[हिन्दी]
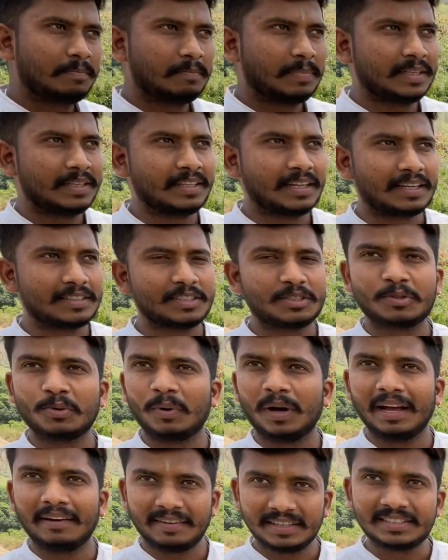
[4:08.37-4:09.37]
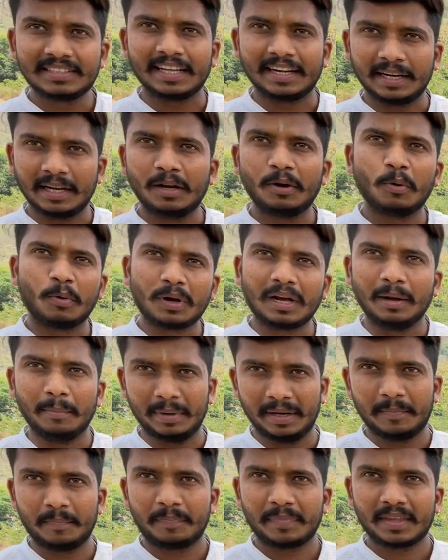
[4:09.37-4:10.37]
पंद्रह से सोलह एवरेज दे रही है लोकल
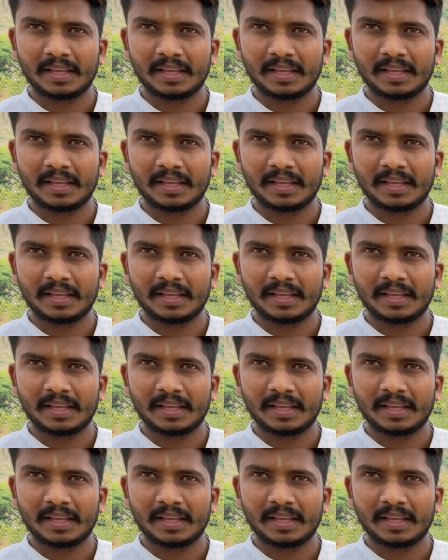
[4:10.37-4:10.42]
में